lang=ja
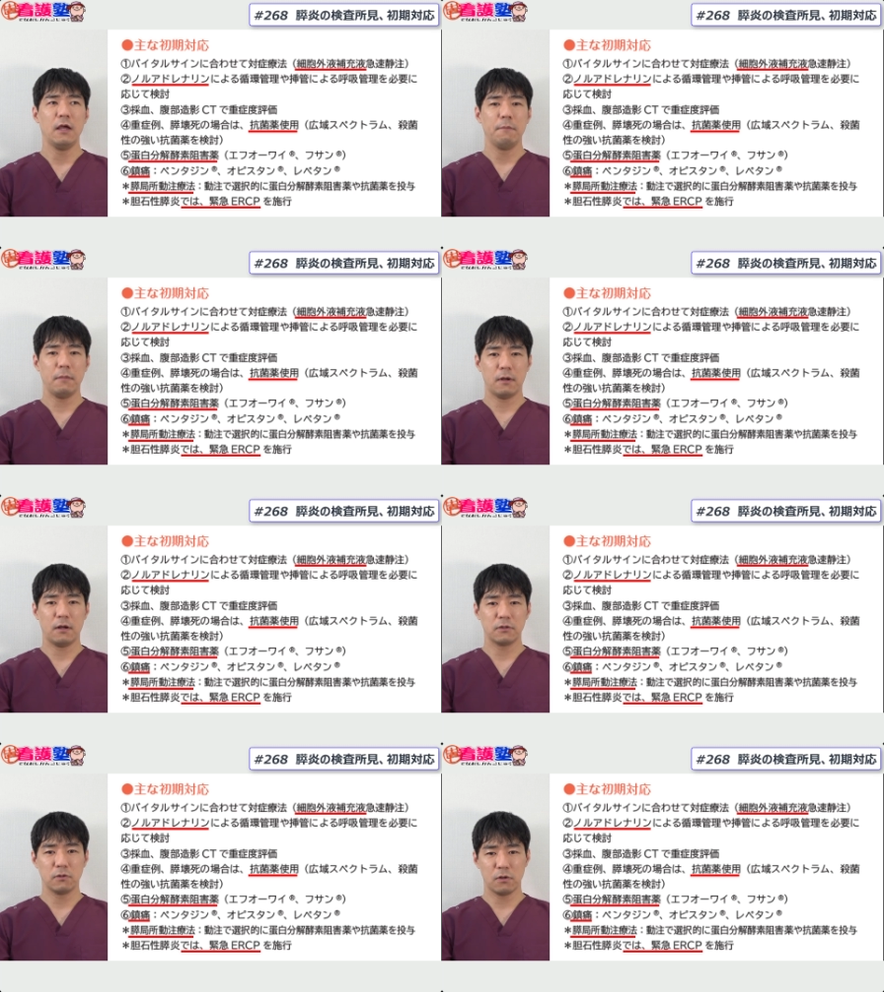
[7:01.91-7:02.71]
ま
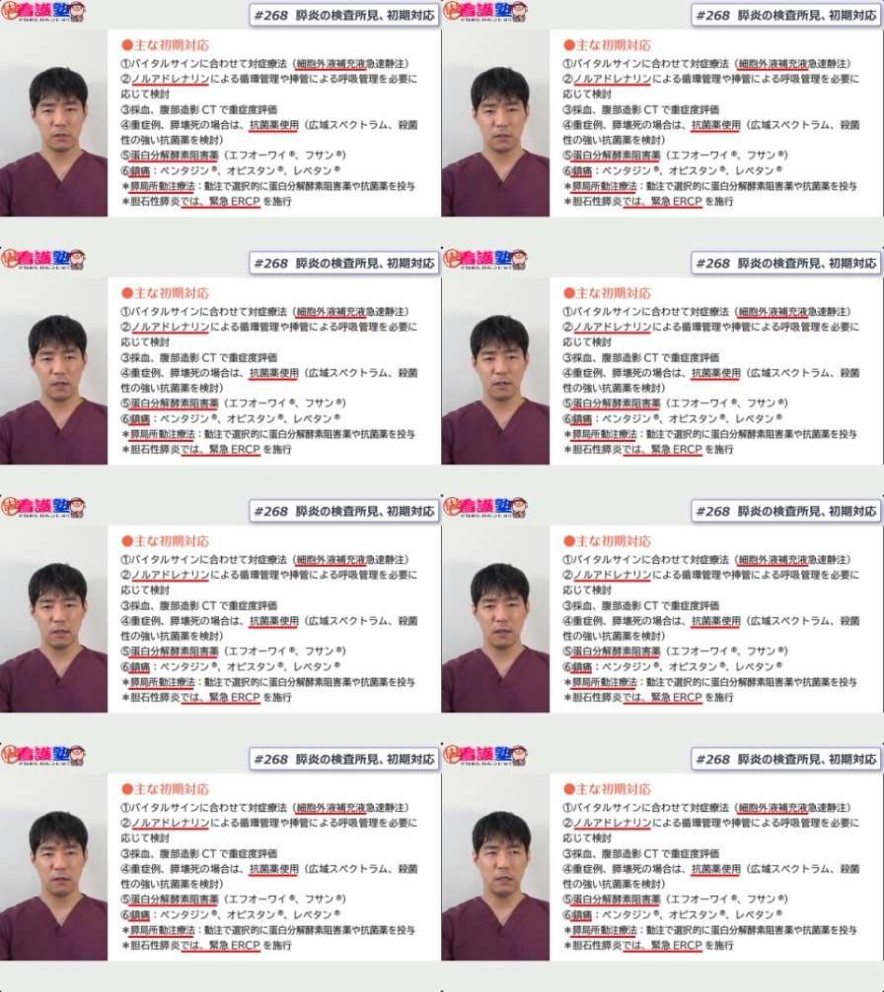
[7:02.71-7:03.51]
あ、消化器系
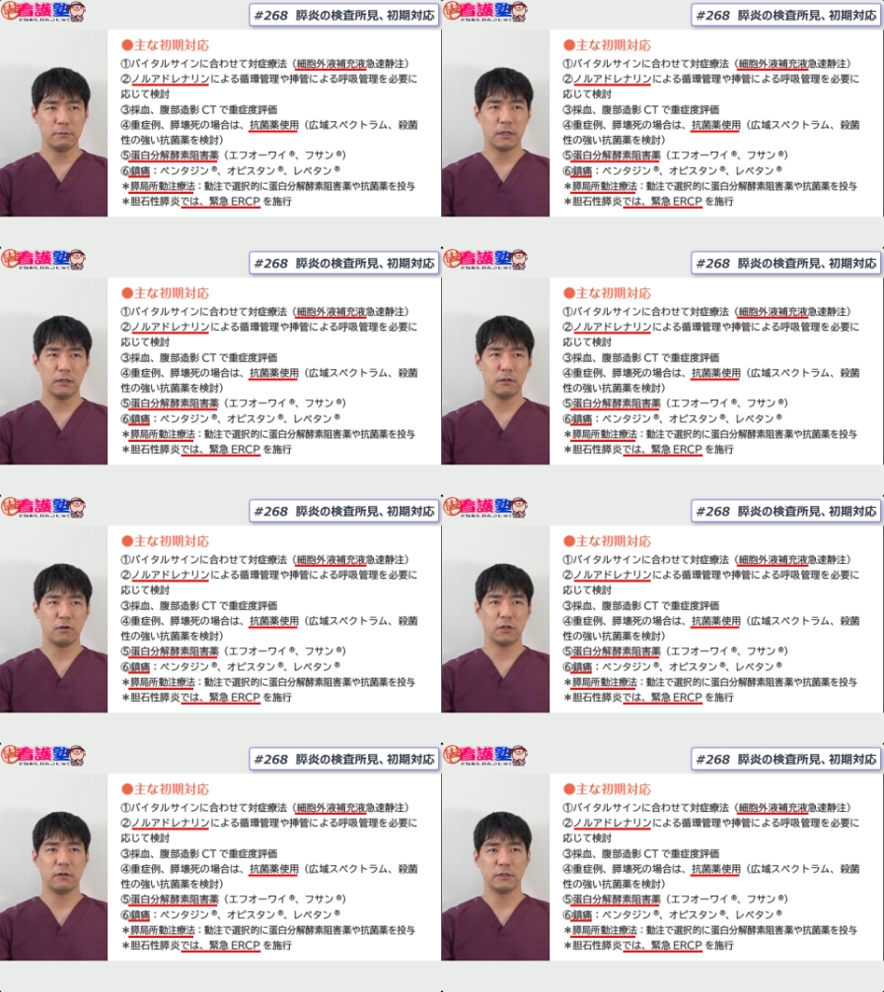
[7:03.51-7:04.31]
で勤務されている
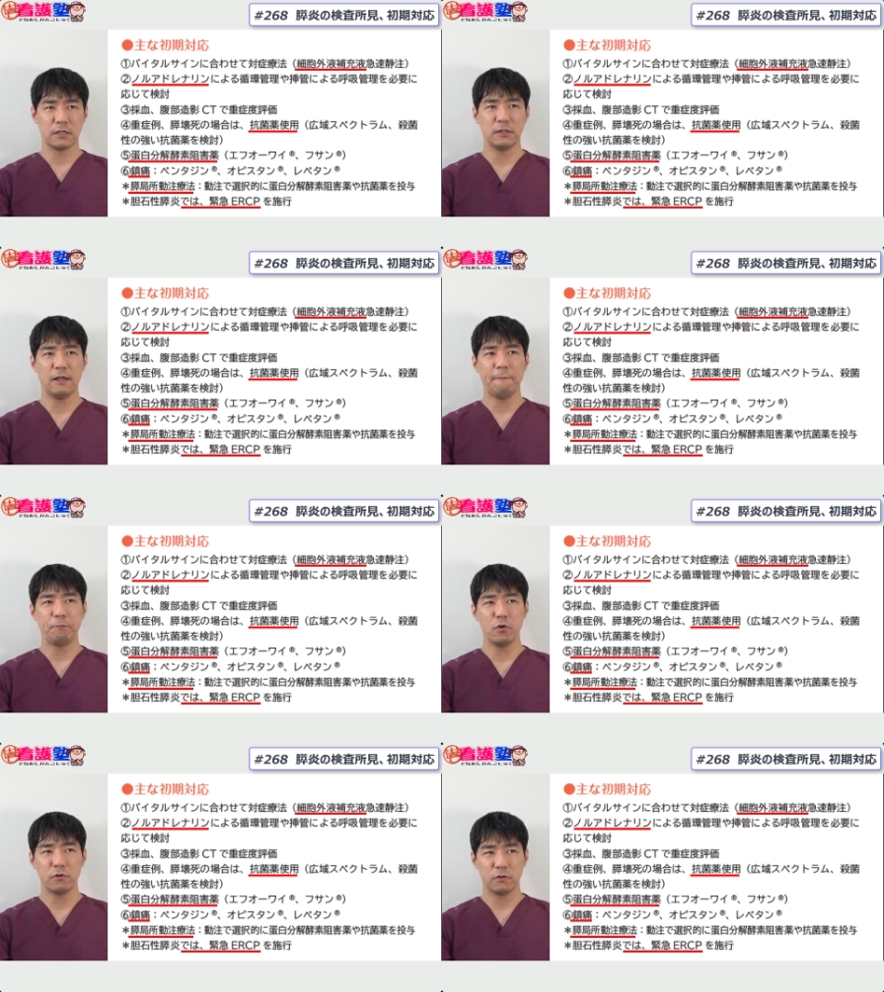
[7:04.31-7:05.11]
方はですね、
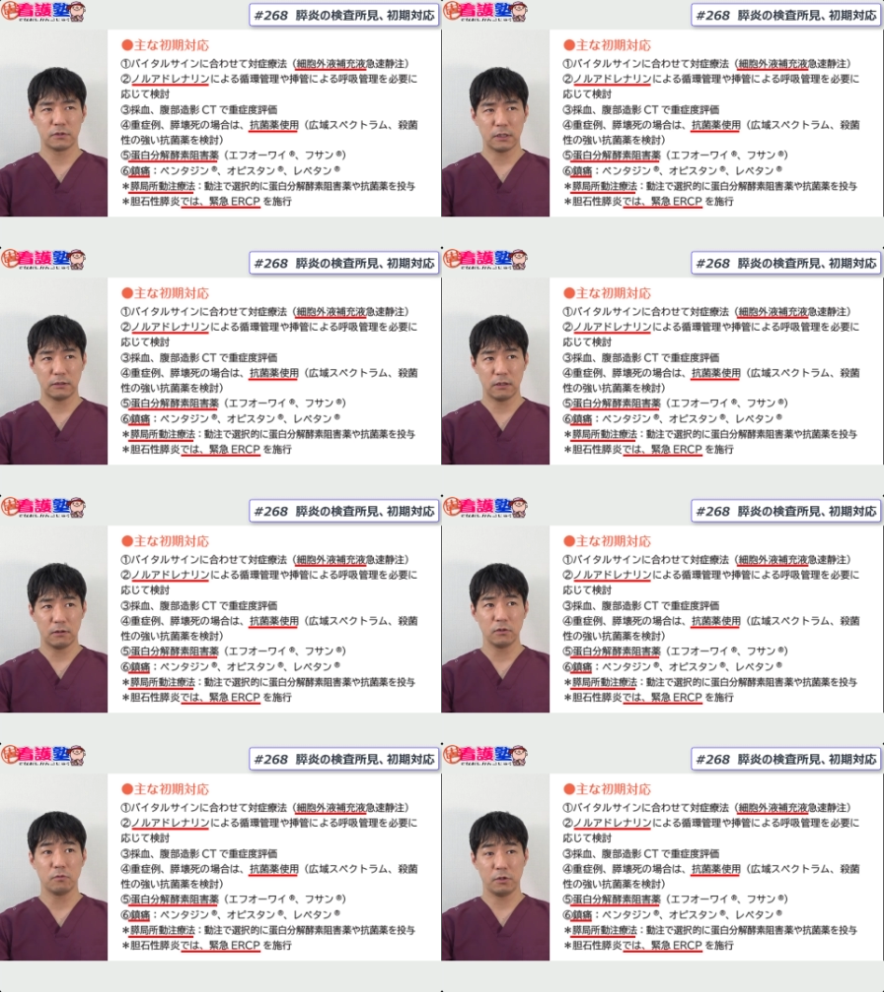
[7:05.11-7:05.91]
よく使っている
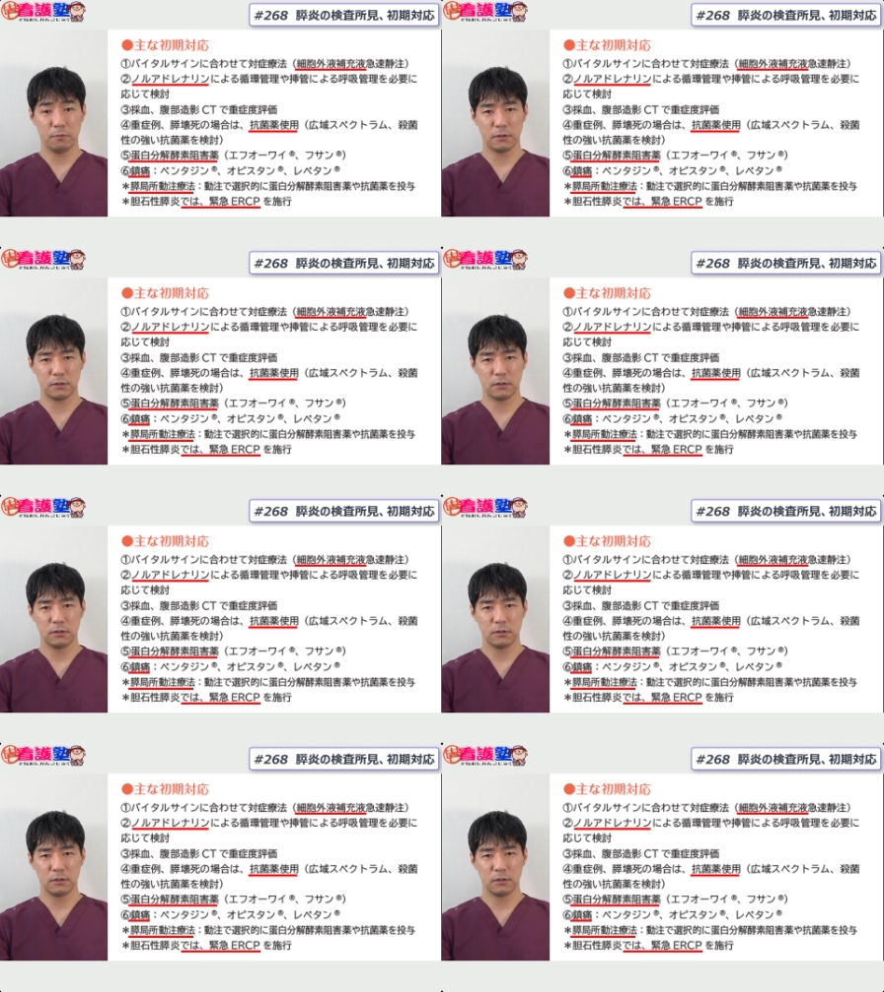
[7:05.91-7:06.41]
かと思います。